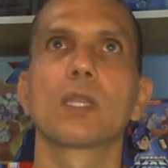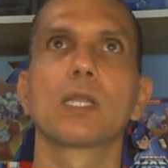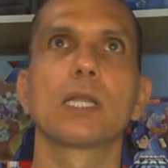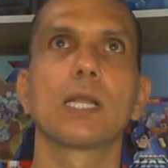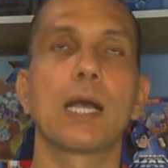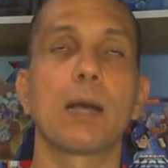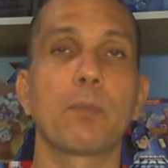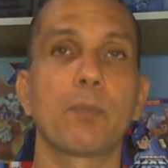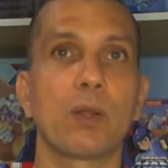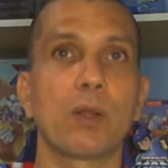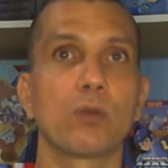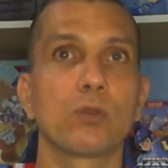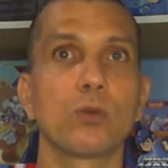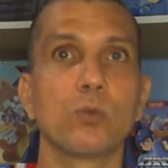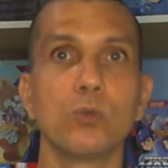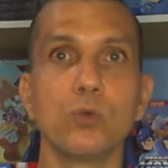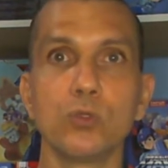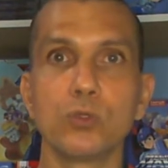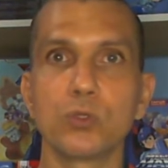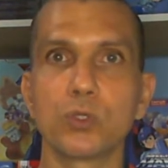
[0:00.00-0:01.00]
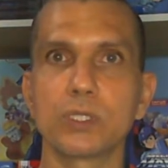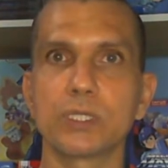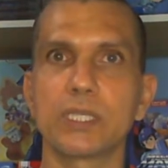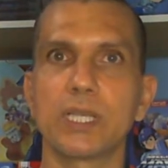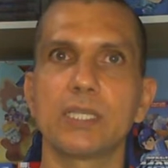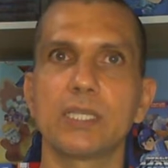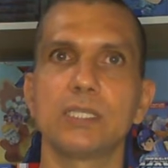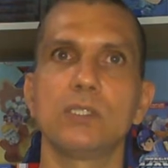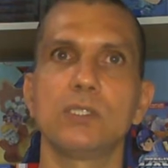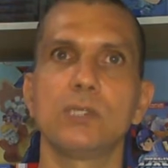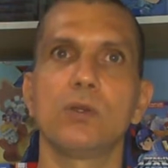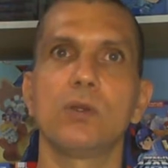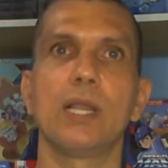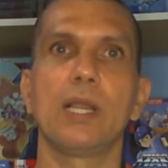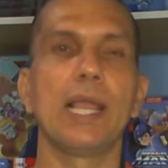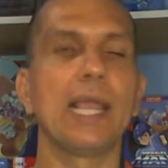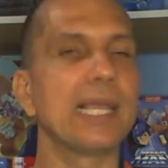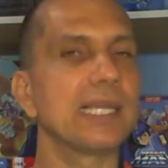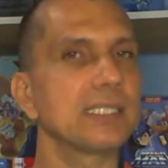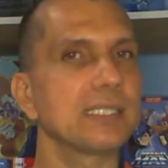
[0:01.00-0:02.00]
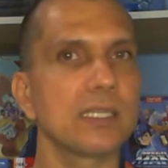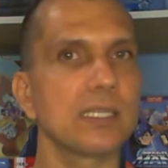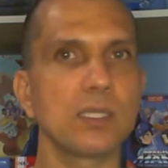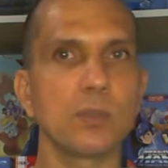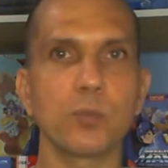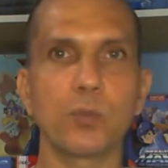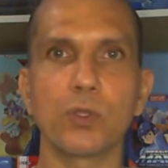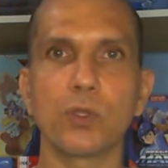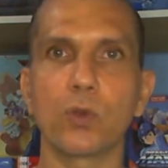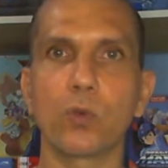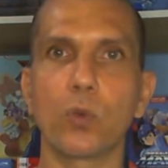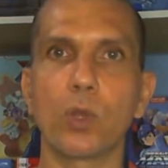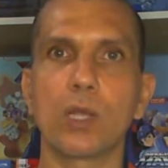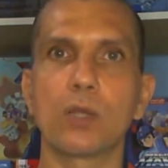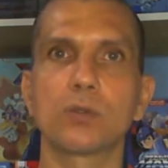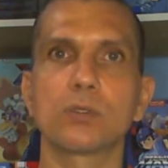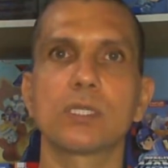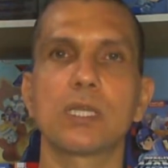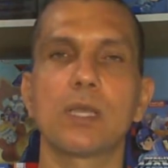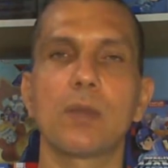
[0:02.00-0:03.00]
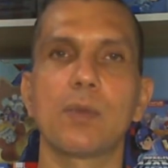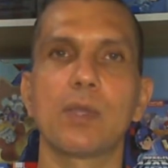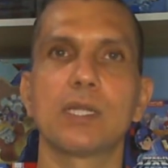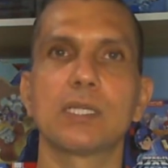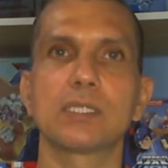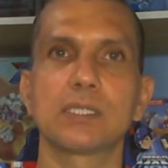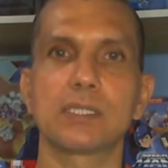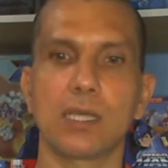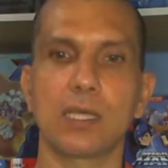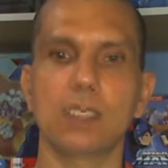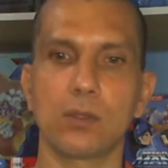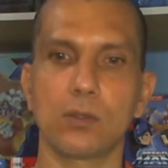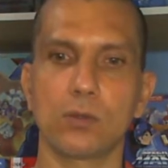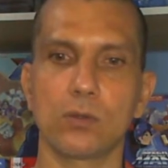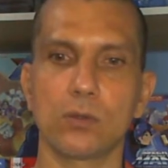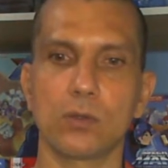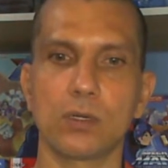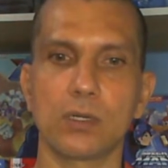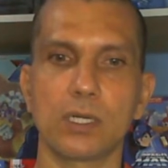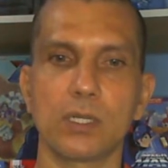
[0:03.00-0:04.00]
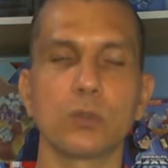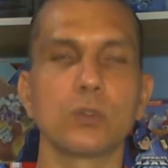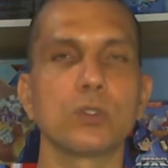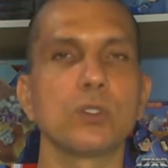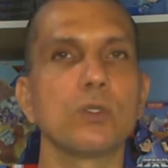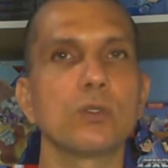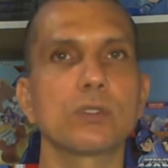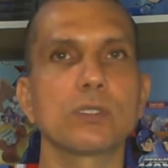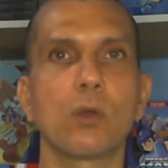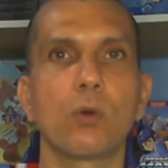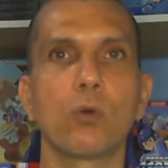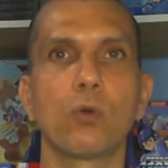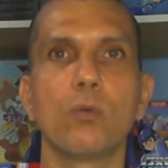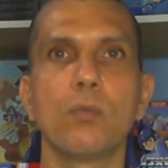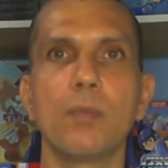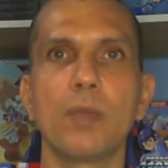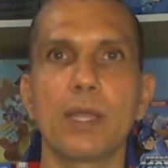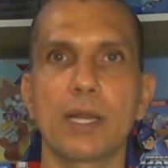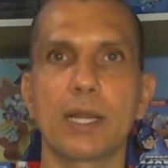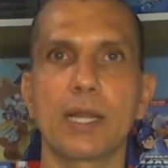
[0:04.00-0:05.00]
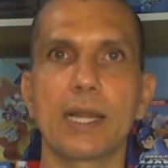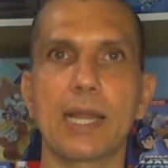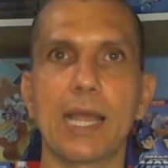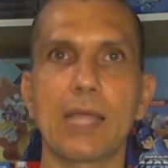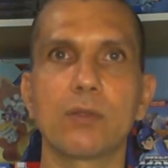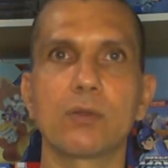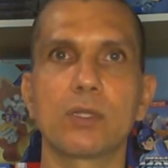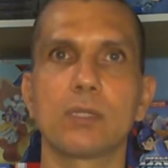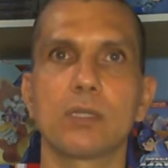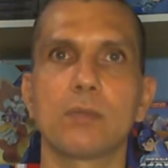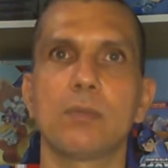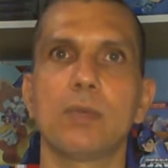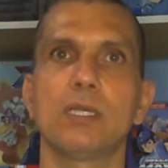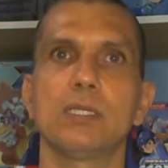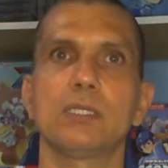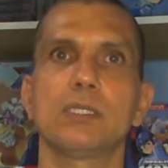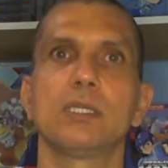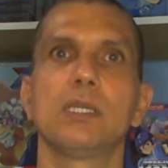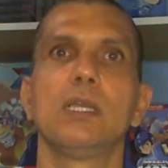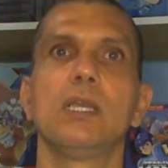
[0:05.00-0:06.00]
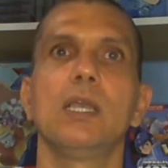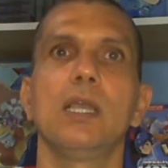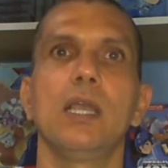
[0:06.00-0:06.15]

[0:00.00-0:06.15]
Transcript: aplaudo mucho esta decisión, este tipo de juegos que habían estado reducidos a un mercado nada más,